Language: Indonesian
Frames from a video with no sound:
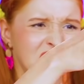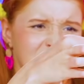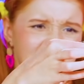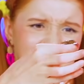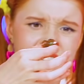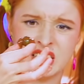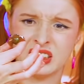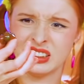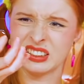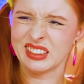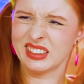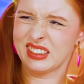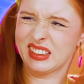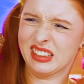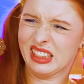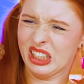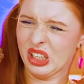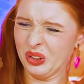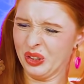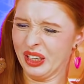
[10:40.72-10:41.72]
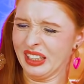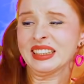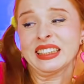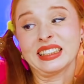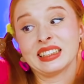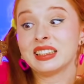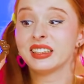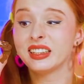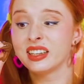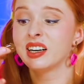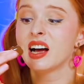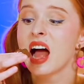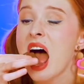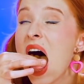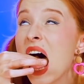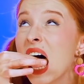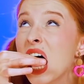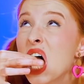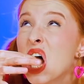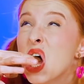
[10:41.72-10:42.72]
untuk dicelup.
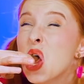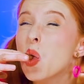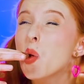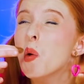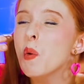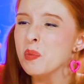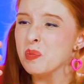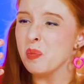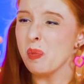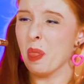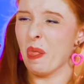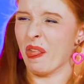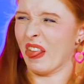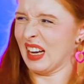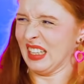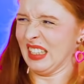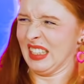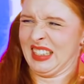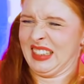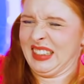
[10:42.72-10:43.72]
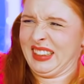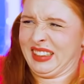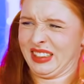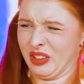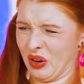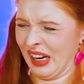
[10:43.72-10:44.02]
Dari Halloween tahun